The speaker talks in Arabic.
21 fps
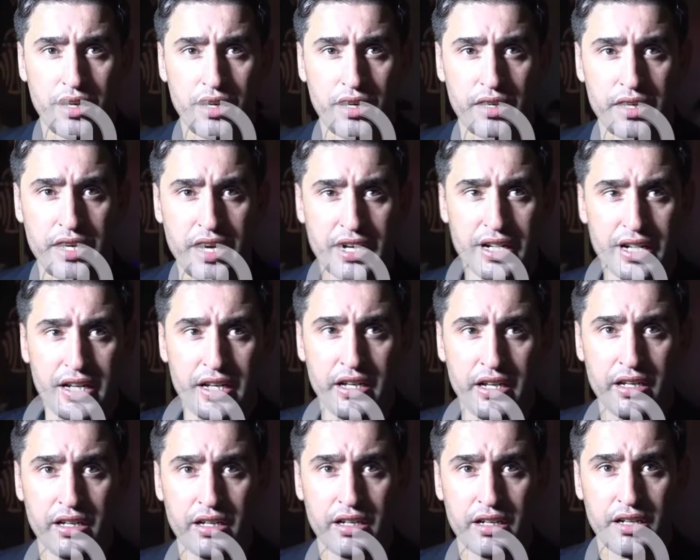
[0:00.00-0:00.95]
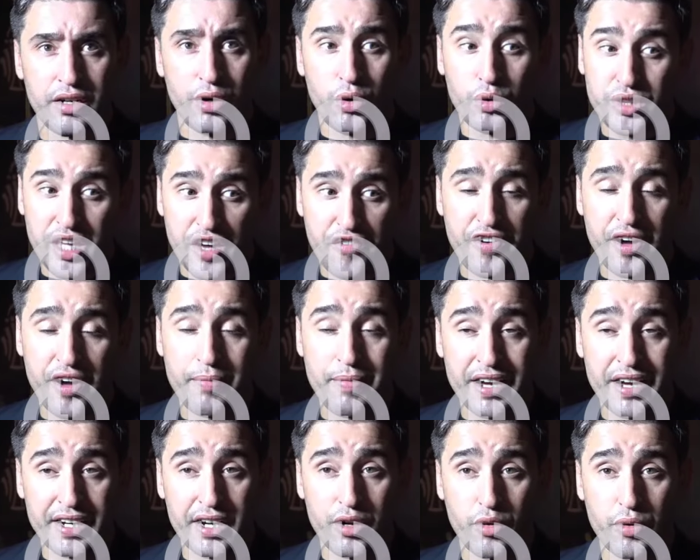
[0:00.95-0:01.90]
يعني ودافع
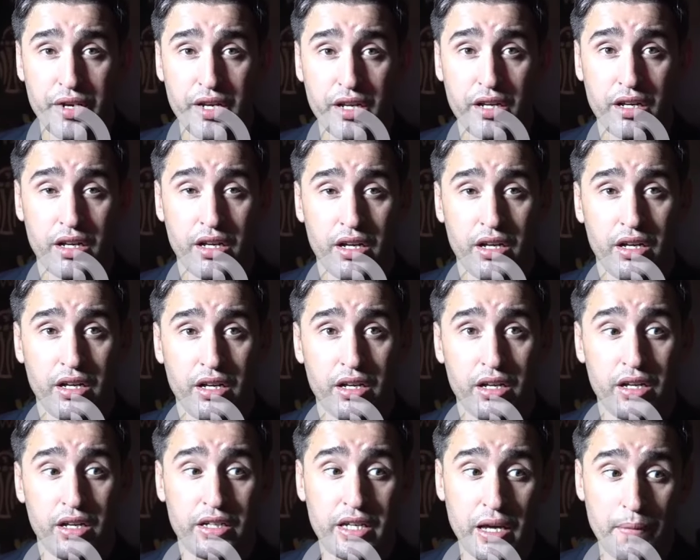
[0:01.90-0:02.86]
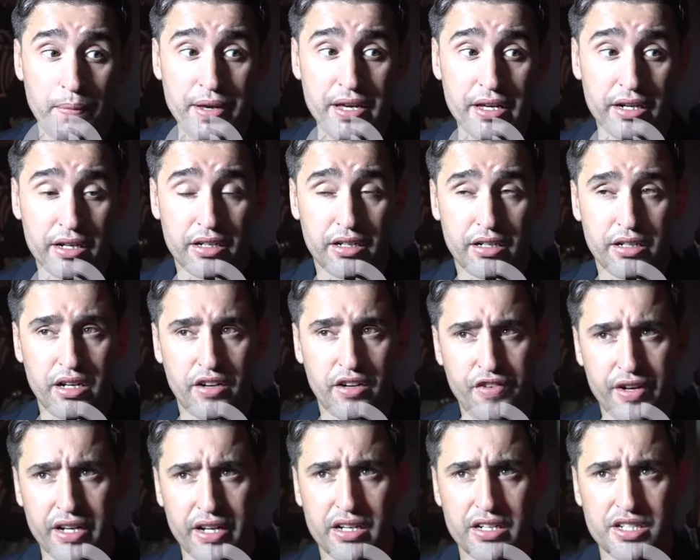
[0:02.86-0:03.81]
معنوي كبير
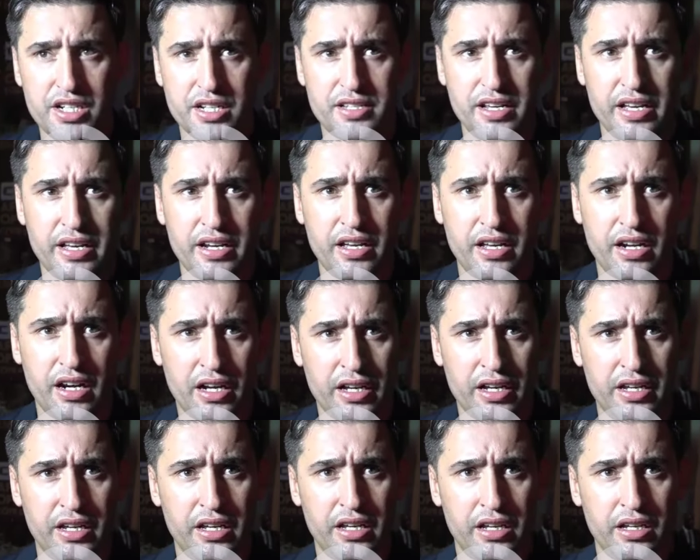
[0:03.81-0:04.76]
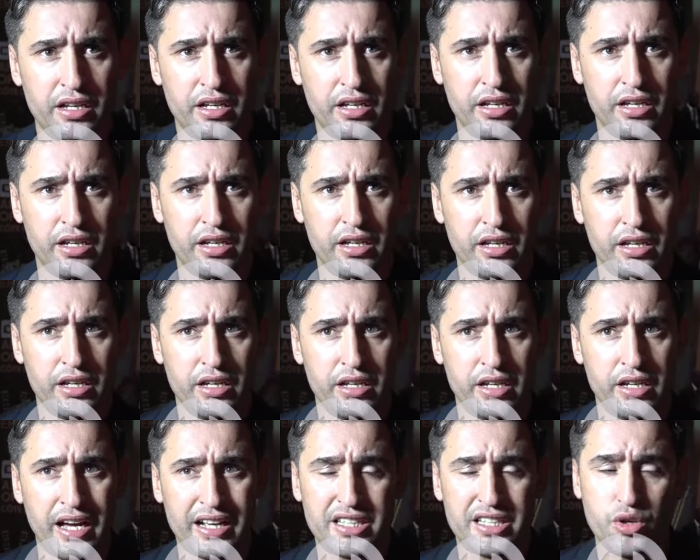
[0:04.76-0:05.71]
للفريق الجزائري راح
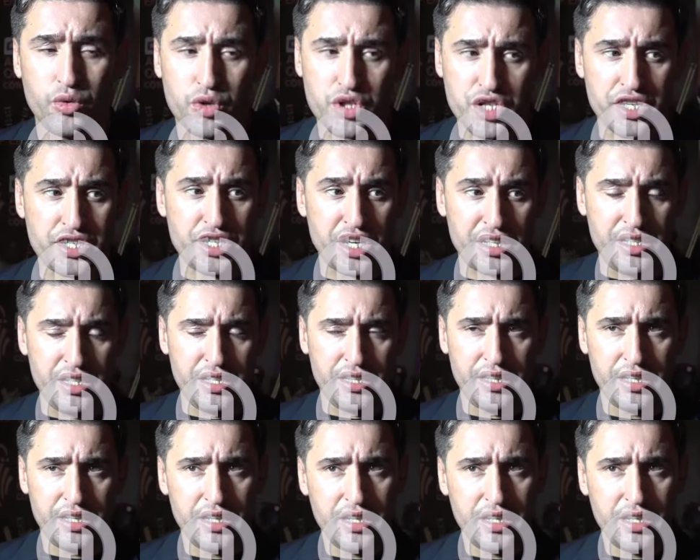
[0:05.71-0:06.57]
يعطي وجه جديد